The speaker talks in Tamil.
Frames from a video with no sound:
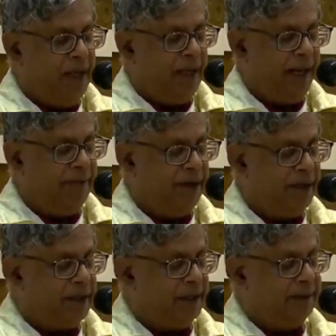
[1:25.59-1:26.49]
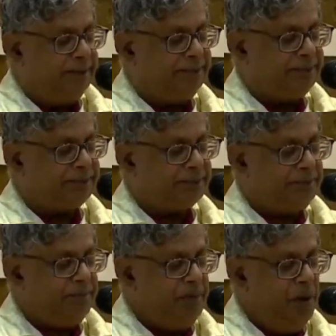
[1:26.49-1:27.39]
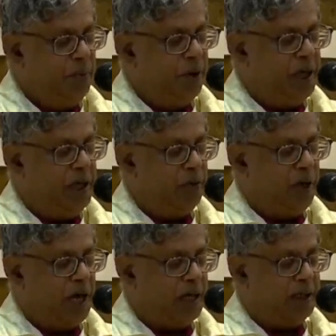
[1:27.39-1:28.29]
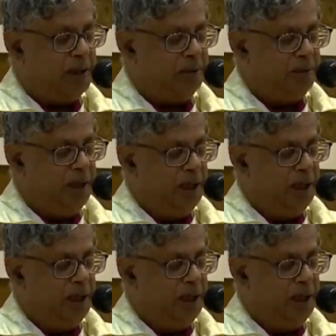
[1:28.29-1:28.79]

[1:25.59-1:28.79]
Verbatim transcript: இறைவனுக்கு புகழ் உண்டாகட்டும்